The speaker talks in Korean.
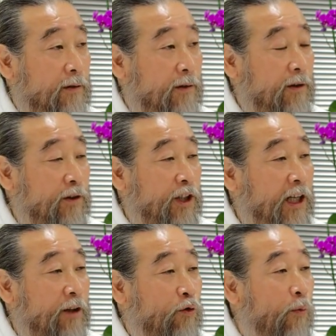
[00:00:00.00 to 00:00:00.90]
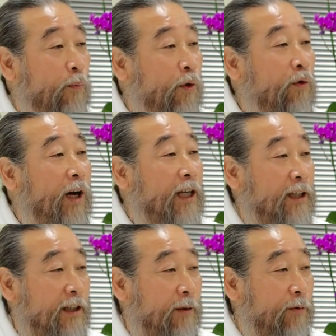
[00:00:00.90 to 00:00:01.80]
너는 네가 돈 벌러
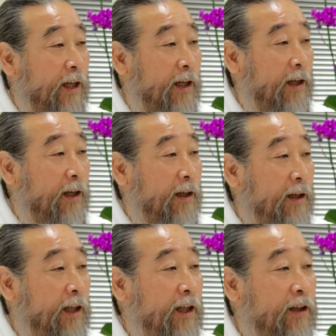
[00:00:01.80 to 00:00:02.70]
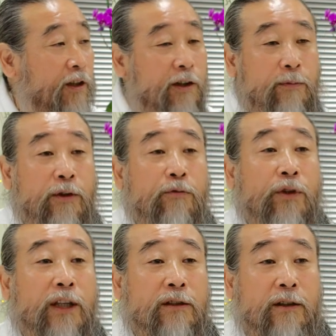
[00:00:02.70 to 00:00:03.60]
갔기 때문에 이 컵을
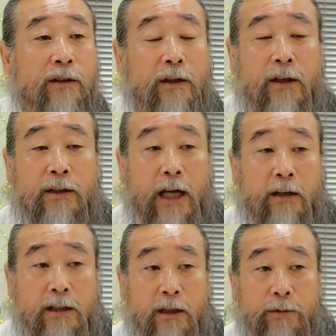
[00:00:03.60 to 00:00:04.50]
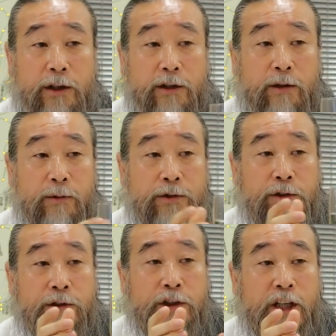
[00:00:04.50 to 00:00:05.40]
위해서 다른 사람이 이 컵을
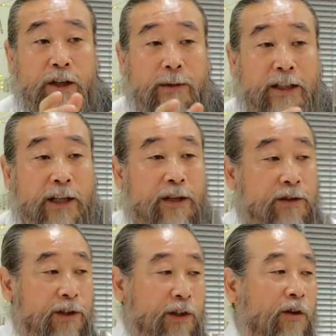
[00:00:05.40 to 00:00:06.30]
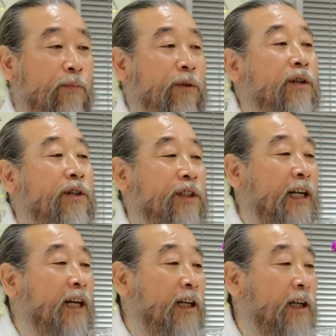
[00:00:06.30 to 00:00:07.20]
쓰는데 이바지한 적이 없는
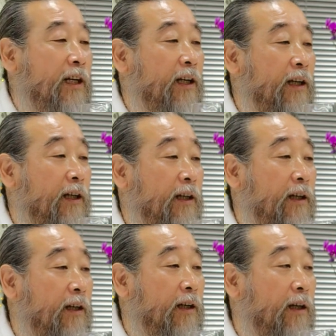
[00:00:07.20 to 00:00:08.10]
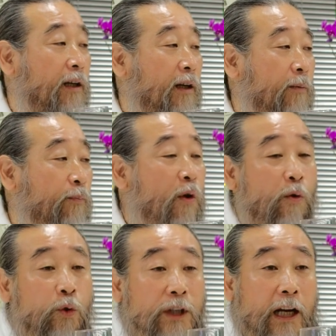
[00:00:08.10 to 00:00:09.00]
것이다.
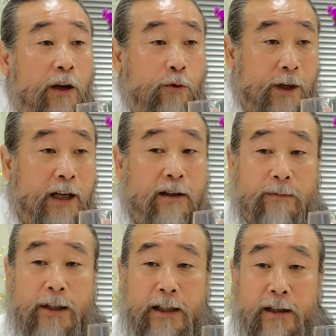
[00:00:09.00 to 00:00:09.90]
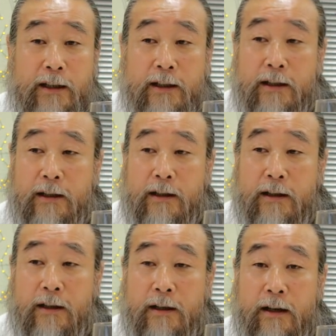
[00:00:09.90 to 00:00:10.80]
먹고 살라고 간 겁니다.
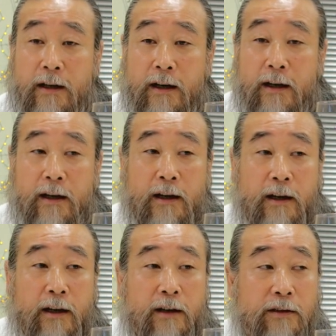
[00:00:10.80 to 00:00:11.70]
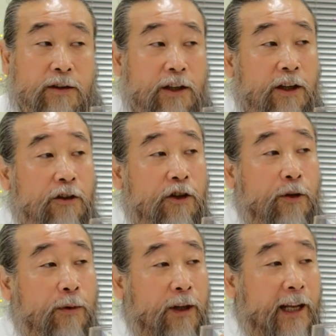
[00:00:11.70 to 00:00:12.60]
아, 그래서 이
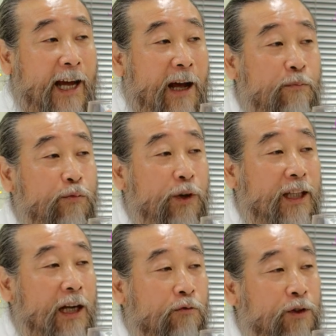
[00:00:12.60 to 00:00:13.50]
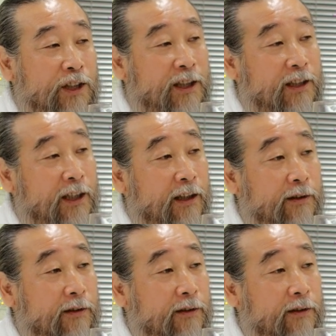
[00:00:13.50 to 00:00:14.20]
컵은 한 불에 다루어지는 거예요.